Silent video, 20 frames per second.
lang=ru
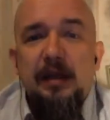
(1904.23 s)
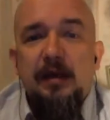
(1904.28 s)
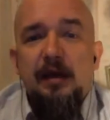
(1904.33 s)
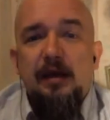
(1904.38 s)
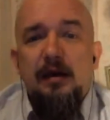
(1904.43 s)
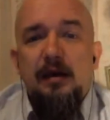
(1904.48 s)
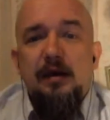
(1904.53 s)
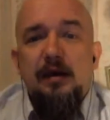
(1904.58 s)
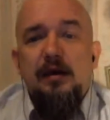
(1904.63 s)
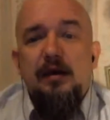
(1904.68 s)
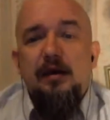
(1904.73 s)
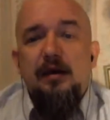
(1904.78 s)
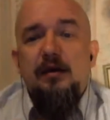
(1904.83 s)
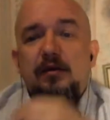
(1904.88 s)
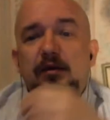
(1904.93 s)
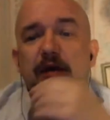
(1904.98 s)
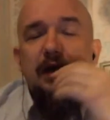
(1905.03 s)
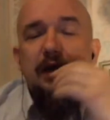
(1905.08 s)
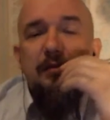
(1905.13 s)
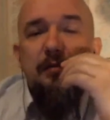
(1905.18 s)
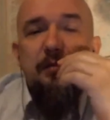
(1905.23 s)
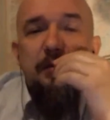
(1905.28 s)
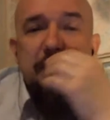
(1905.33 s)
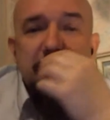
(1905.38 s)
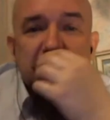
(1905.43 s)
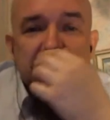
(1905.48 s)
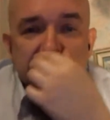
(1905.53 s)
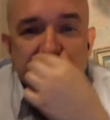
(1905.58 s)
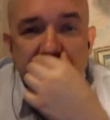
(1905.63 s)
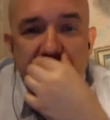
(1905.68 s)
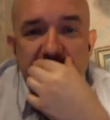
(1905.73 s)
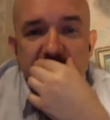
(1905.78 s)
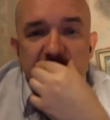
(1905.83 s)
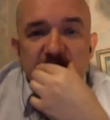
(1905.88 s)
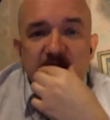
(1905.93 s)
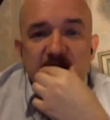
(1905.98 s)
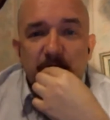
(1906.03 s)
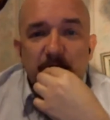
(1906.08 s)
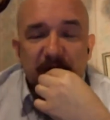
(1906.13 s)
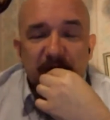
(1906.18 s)
А, окей, okay. мы тогда с
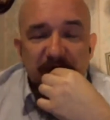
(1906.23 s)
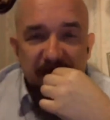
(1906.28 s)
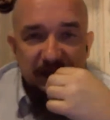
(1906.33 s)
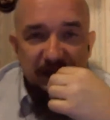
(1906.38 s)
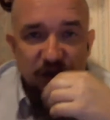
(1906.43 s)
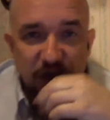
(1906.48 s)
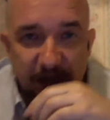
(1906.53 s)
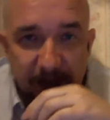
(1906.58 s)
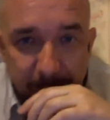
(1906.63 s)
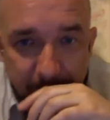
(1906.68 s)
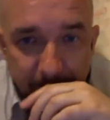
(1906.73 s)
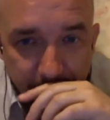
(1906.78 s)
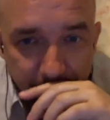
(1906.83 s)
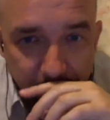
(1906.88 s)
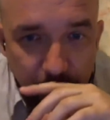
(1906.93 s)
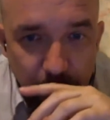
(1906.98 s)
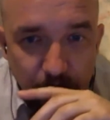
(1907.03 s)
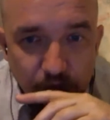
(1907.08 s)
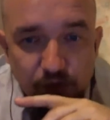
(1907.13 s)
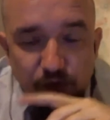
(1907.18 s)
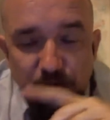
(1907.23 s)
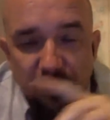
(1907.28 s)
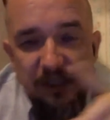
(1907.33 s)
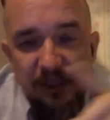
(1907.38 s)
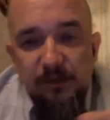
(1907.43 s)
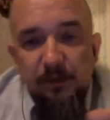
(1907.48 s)
Женей продолжаем. То есть у нас